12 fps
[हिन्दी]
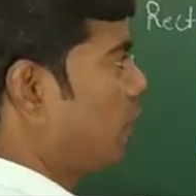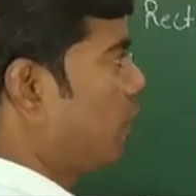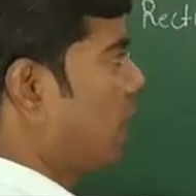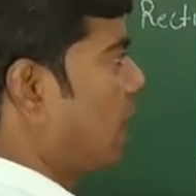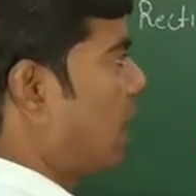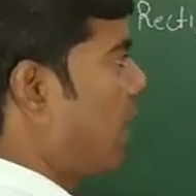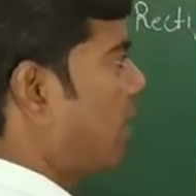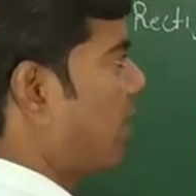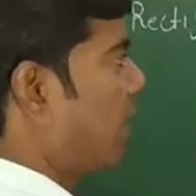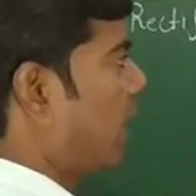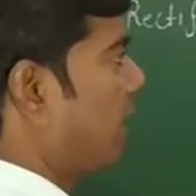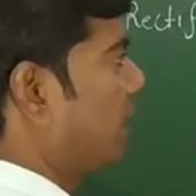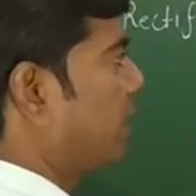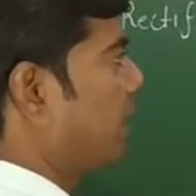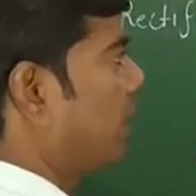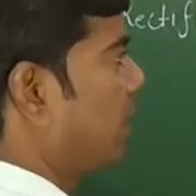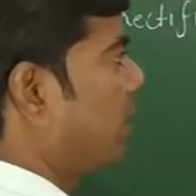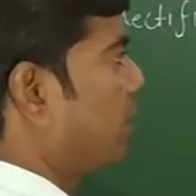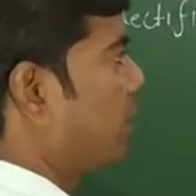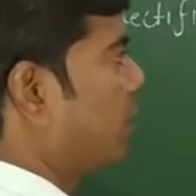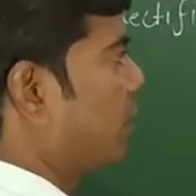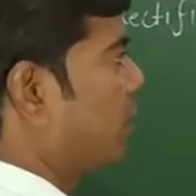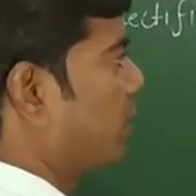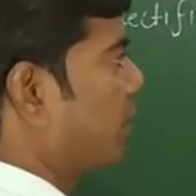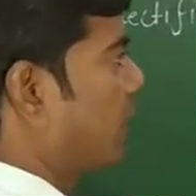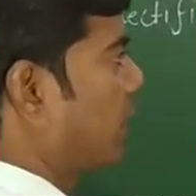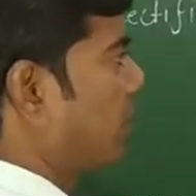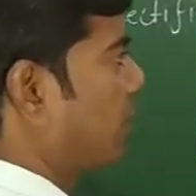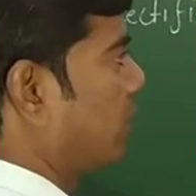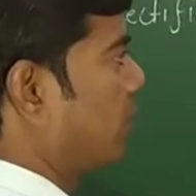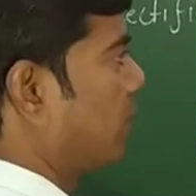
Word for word: तो यहां पे मान लेते हैं कि पॉजिटिव आया